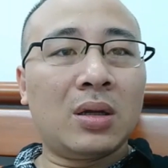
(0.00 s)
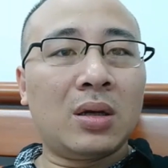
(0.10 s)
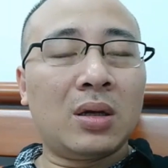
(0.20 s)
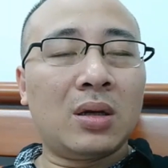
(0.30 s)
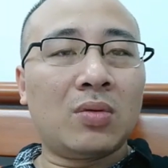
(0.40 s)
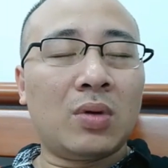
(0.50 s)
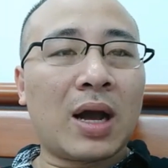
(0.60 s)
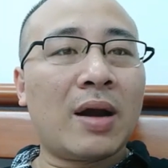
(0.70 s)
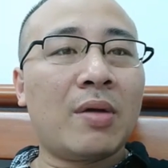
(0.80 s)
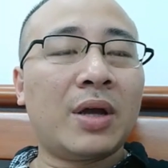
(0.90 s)
à, của
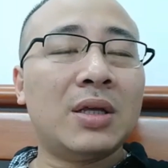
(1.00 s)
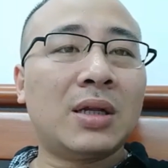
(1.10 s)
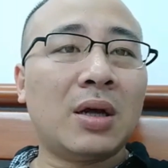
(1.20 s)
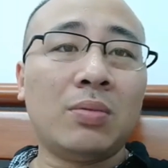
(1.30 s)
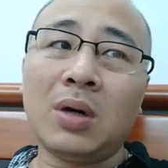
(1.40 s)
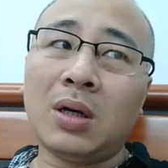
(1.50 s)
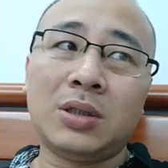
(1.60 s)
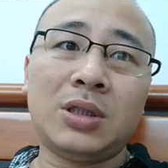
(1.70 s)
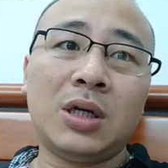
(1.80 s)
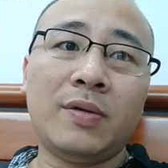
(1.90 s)
karaoke Nhất Thống
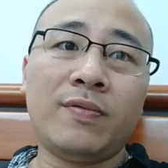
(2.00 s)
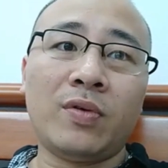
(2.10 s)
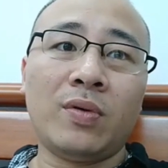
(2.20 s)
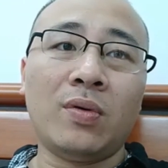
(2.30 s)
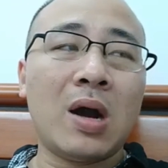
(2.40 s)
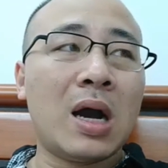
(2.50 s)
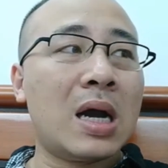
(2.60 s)
ở trên phố,